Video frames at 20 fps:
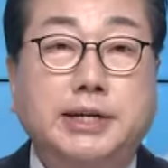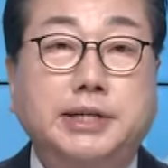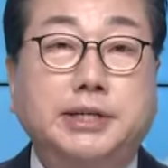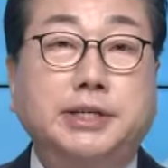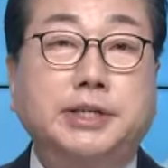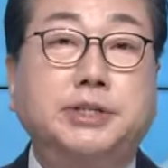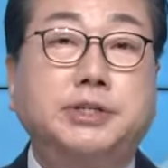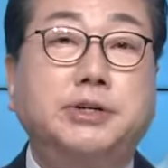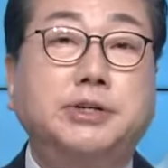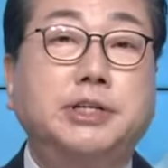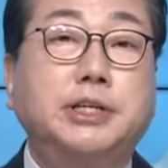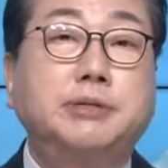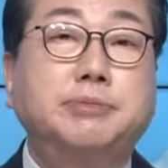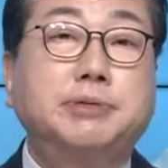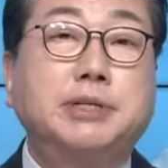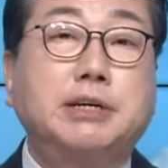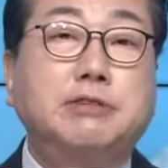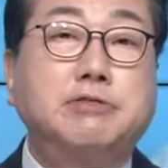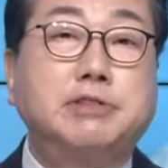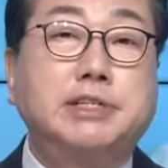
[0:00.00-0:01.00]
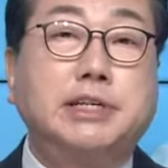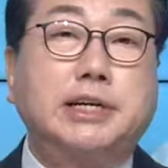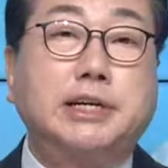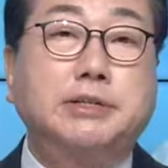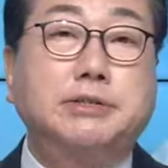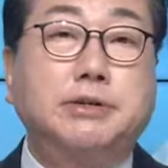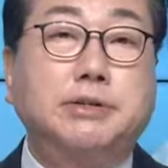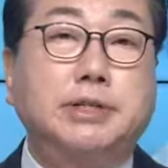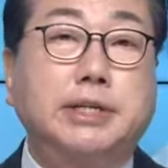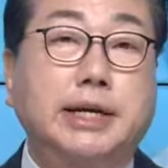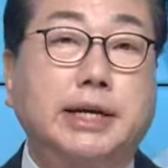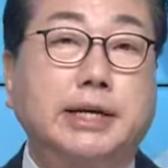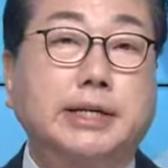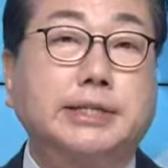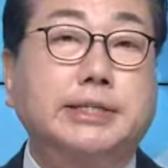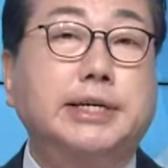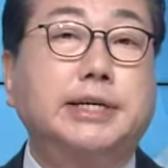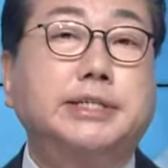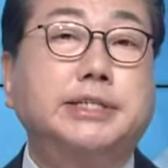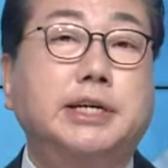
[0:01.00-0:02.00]
2024 울산의
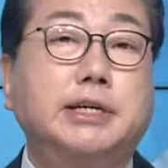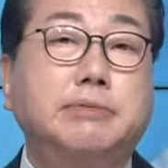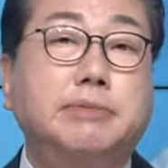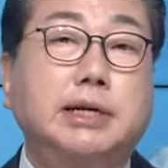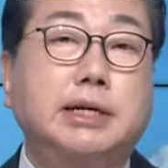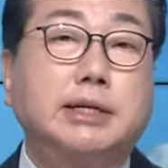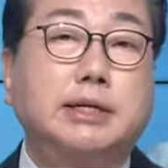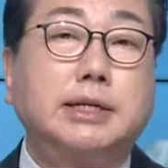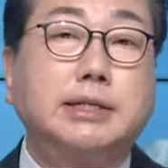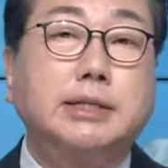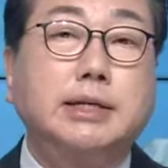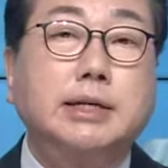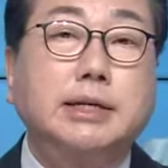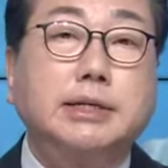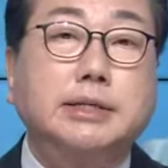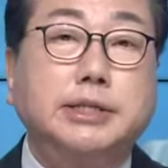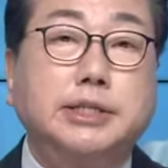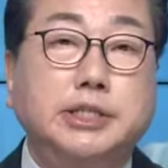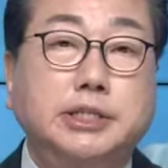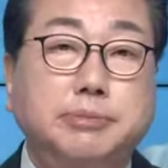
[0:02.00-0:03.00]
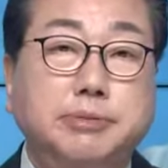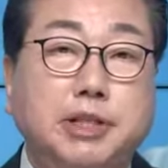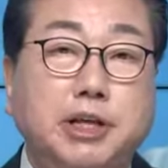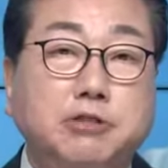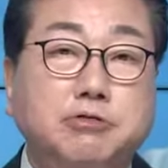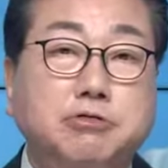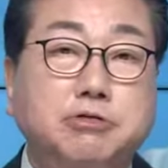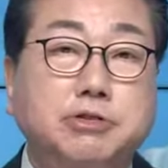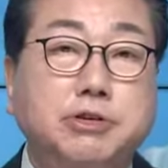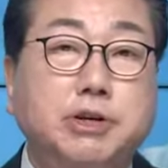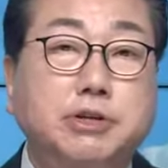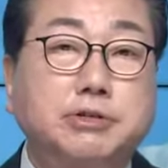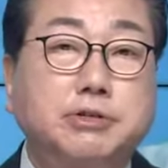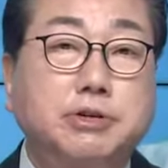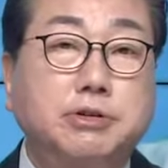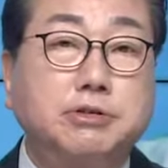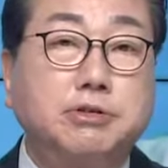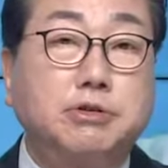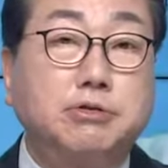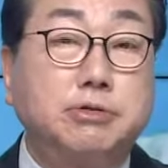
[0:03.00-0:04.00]
선택 제시의 말이는 22대 국회의원
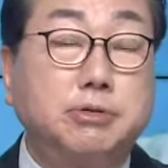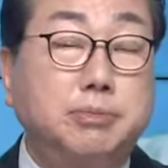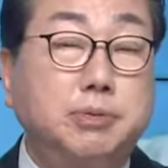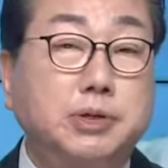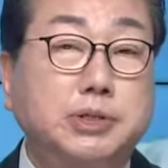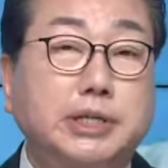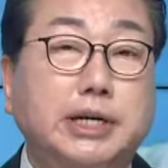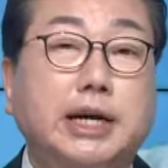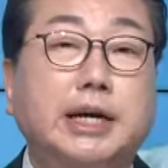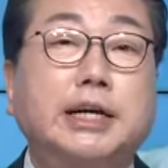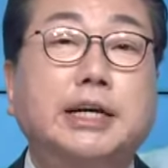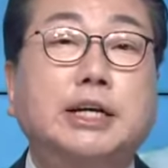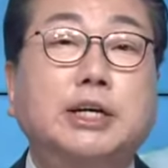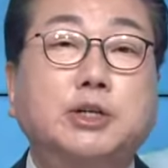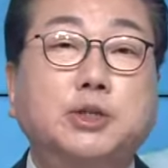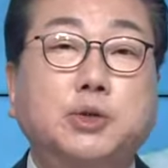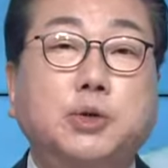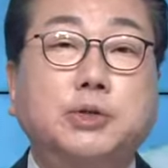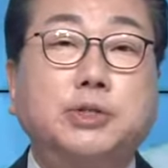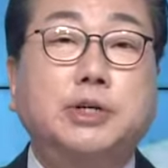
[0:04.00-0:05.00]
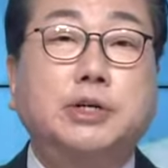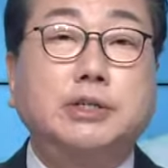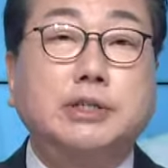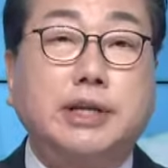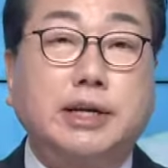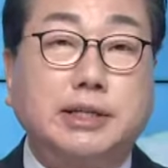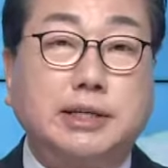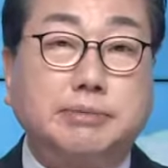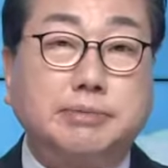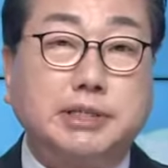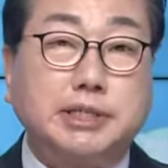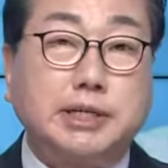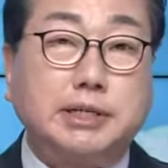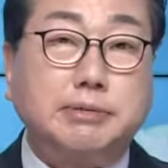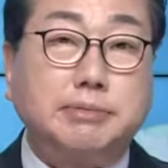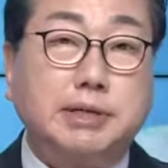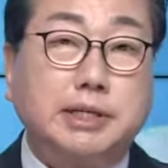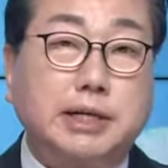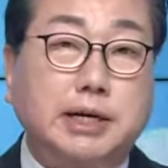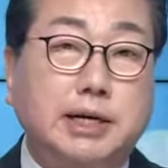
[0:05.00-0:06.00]
선거 후보자 초청 대담
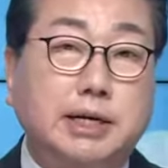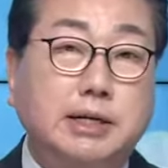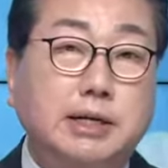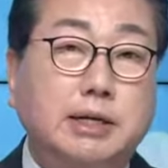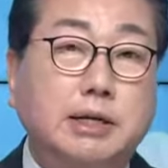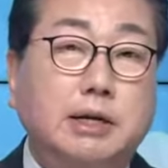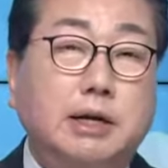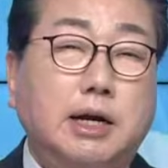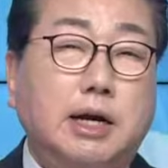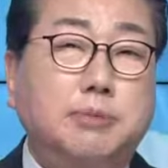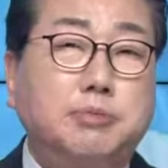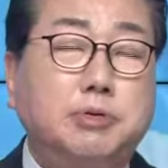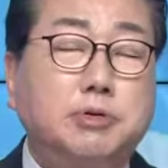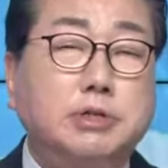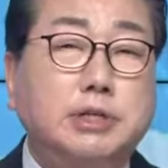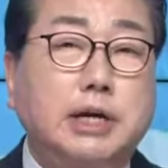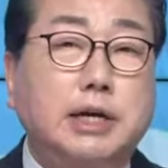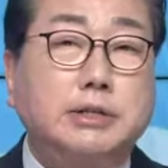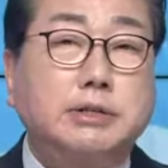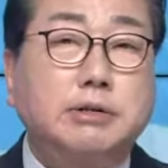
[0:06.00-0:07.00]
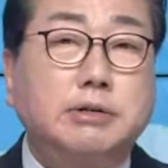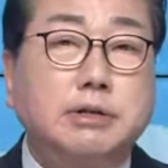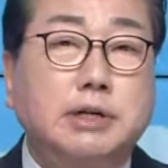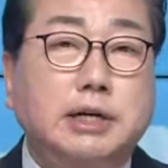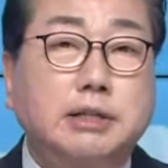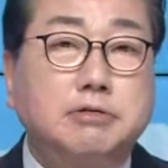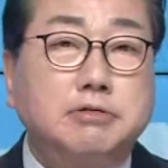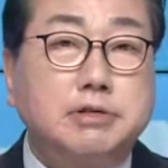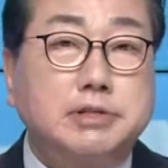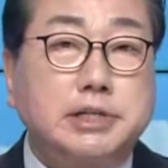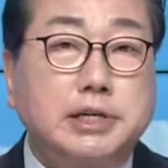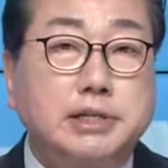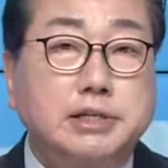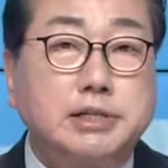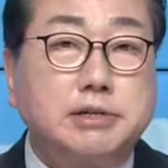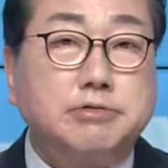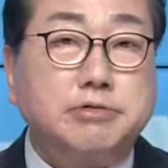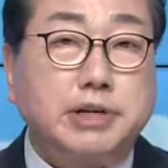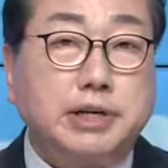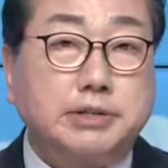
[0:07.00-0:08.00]
시간입니다. 앞으로 4년간
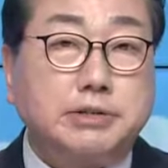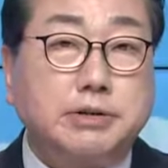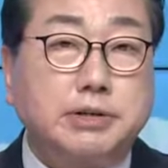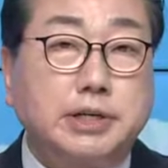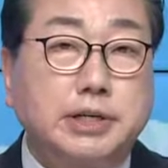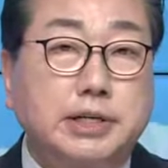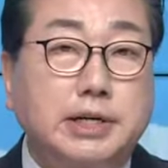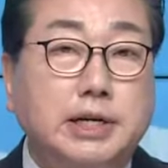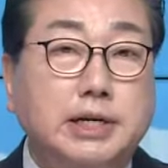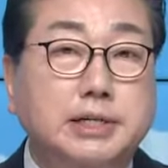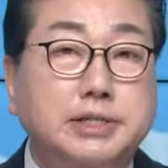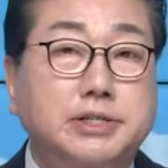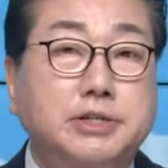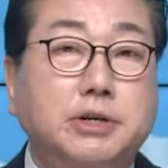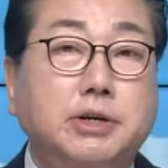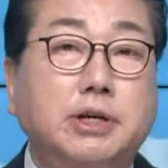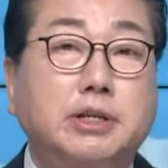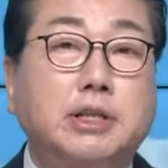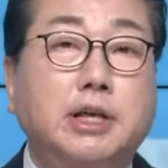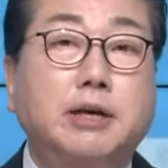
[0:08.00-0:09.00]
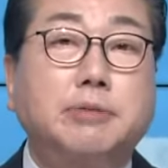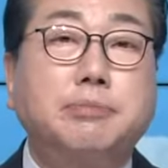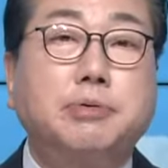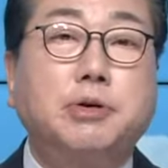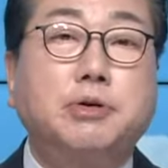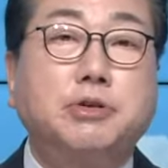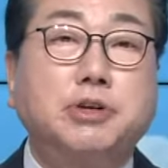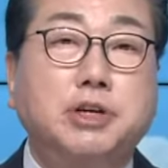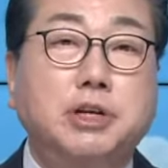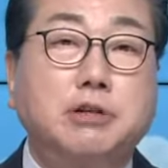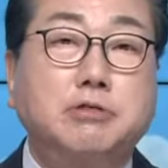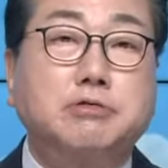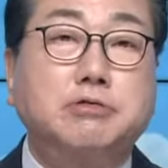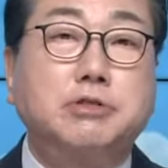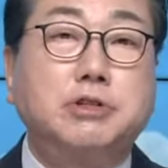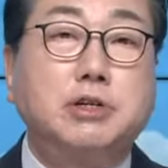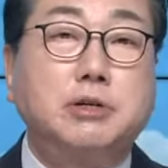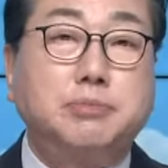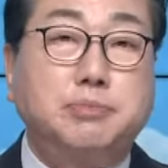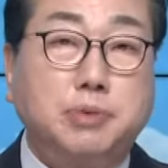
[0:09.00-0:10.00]
울산을 위해서 일할 지역의 대표
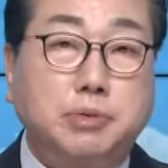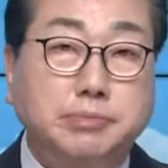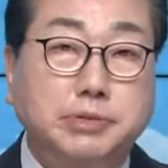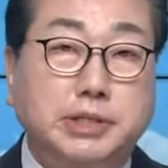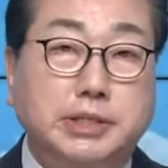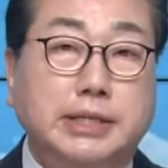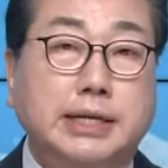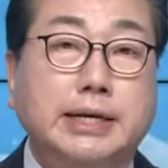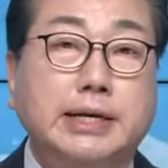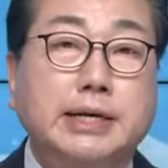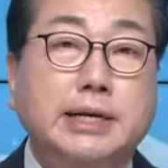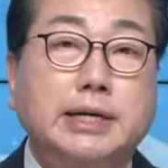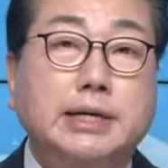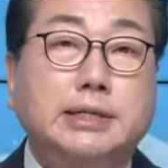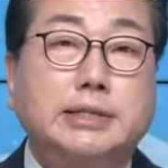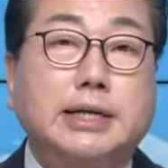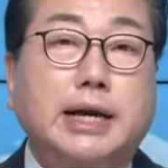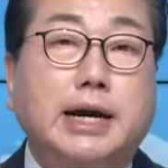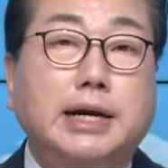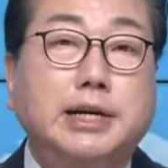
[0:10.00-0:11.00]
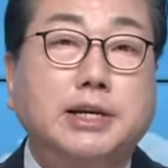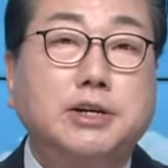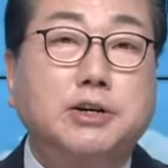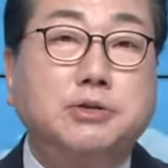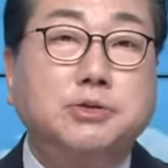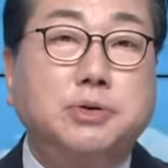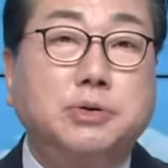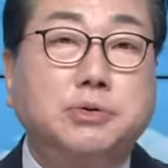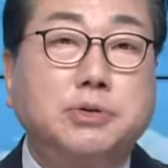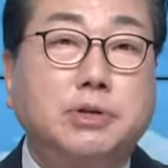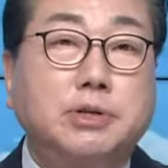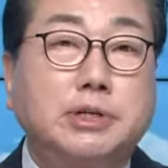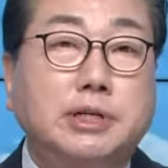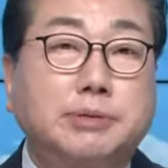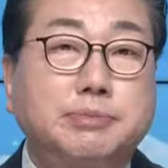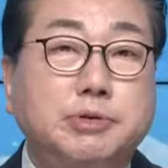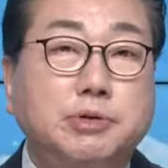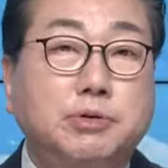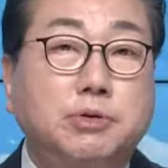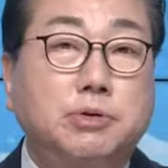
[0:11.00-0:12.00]
일꾼을 뽑는 4.10 총선을
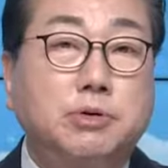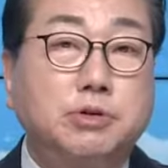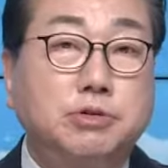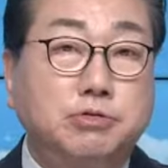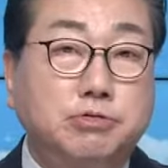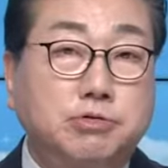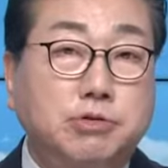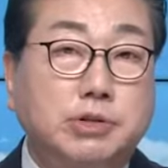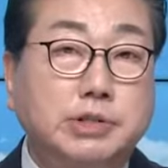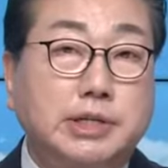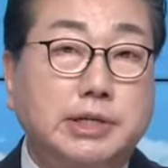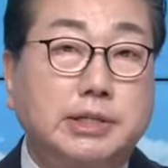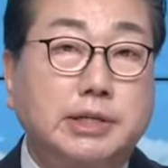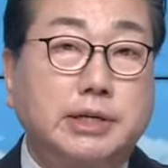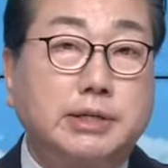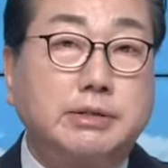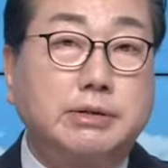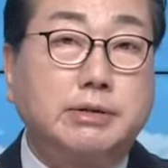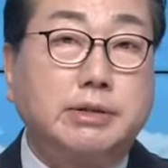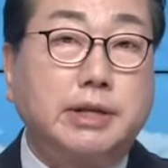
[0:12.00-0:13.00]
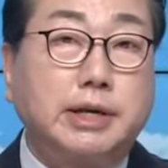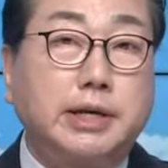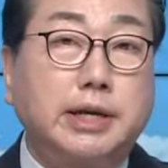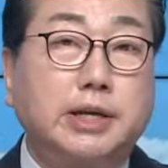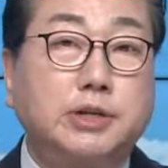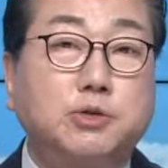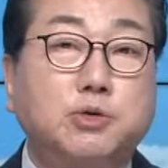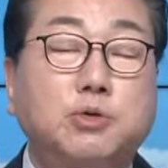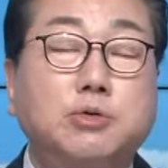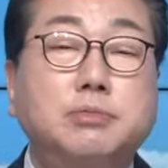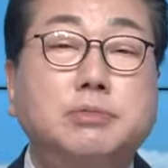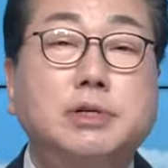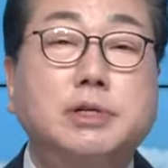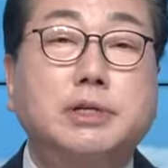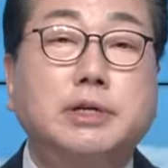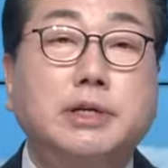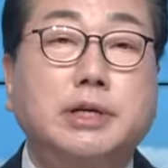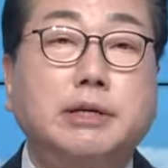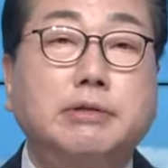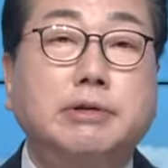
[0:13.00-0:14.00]
앞두고 유권자들의 선택에 도움을
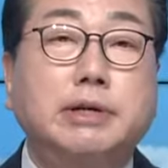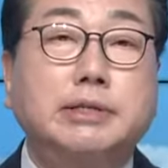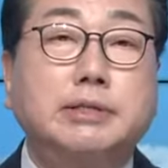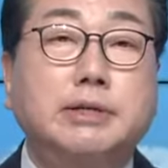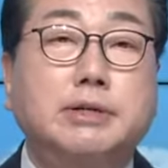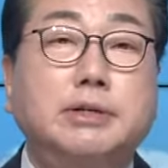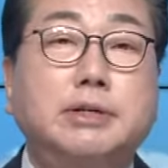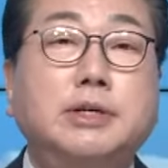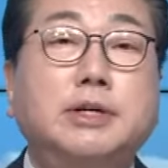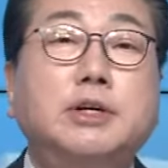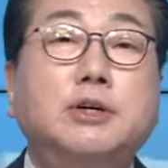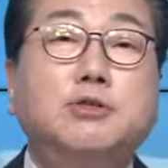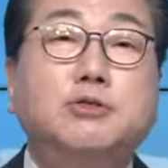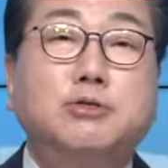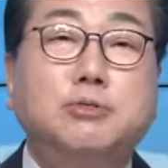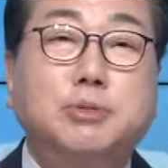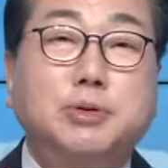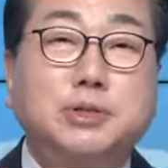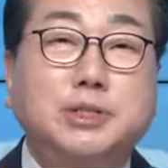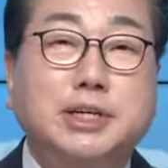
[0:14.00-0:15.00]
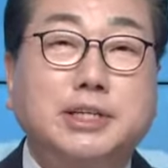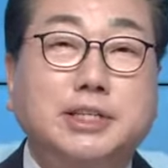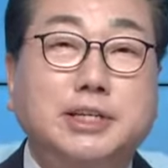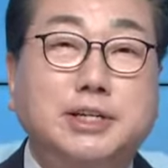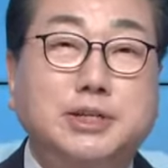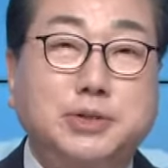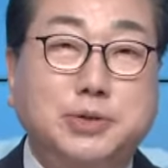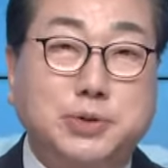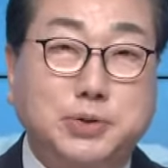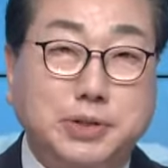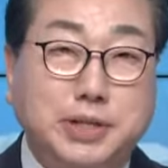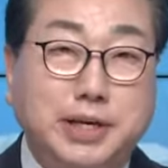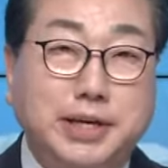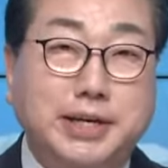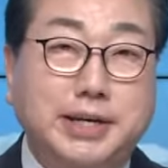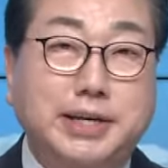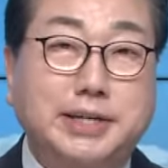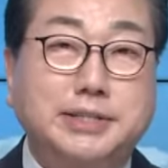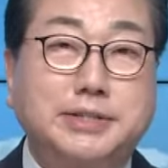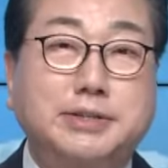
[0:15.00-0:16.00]
드리기 위해서 후보자들을
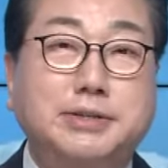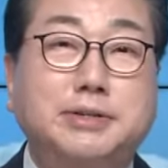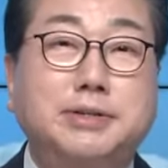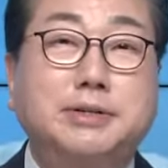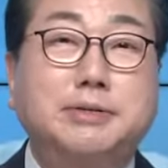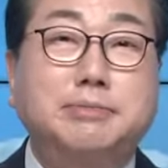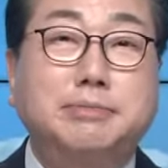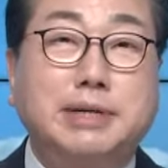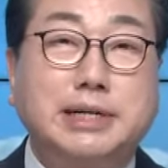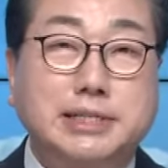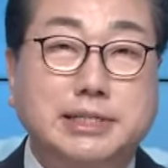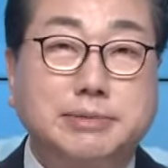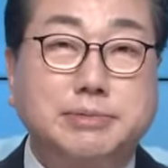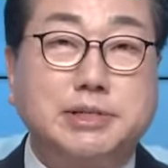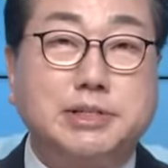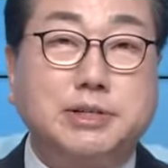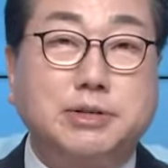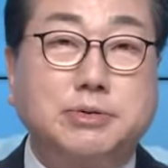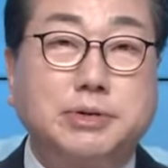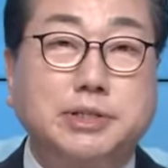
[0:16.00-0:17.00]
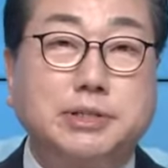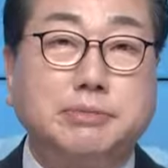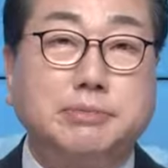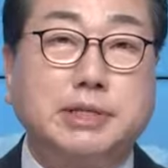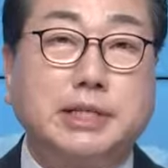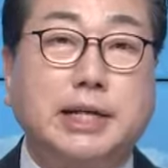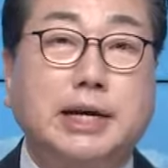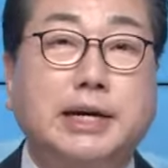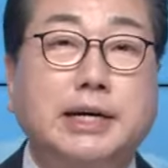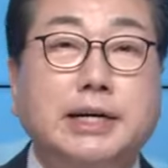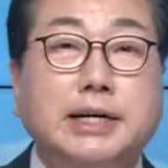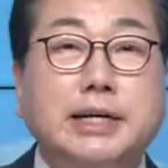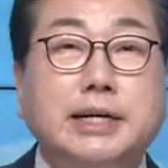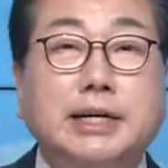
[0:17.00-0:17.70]
초대해서 말씀을 듣고 있습니다.